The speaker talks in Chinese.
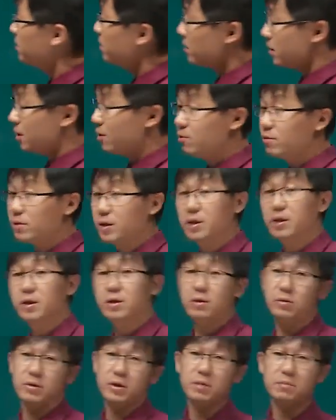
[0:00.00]
并购呢
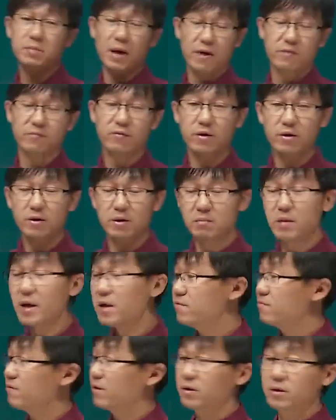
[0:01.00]
有一个买方和
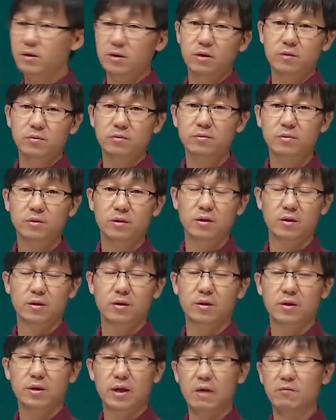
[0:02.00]
卖方的角
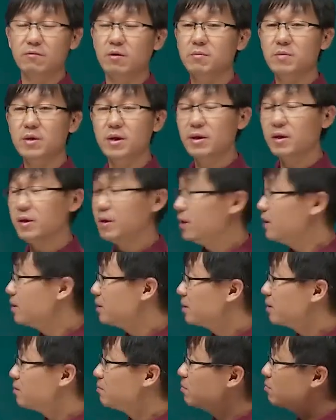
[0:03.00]
啊两方面。
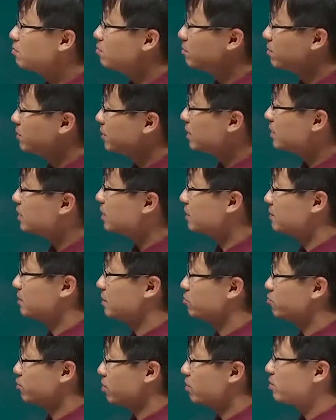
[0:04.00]
那么我们在这里
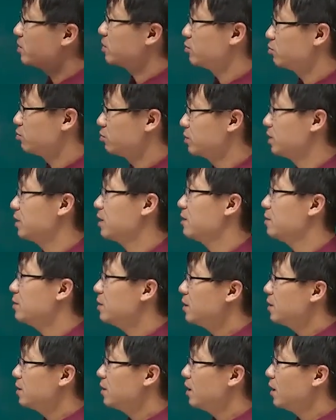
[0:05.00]
面主要是从这个
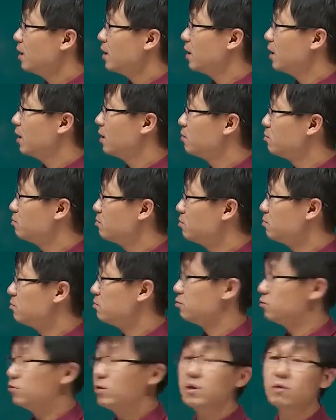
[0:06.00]
呃
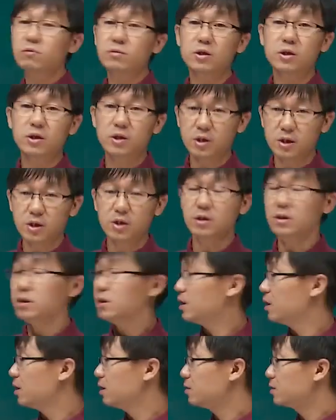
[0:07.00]
股权投资基金
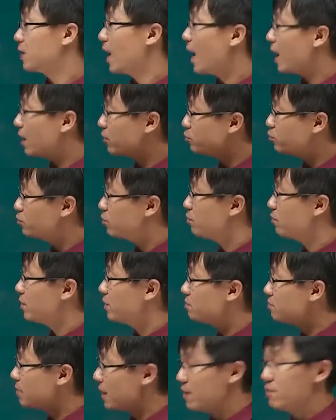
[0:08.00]
啊，它作
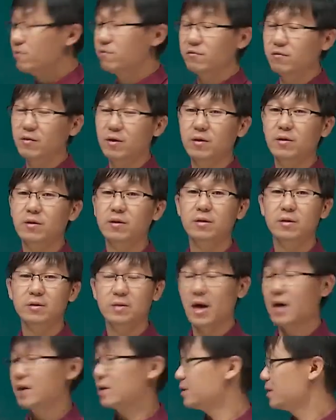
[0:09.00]
为卖方。
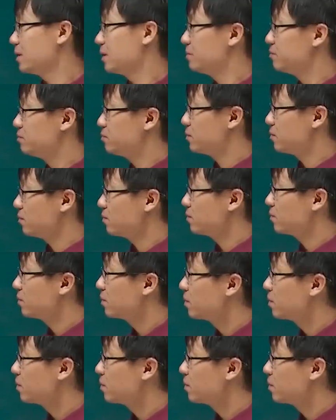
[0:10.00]
它的这个步骤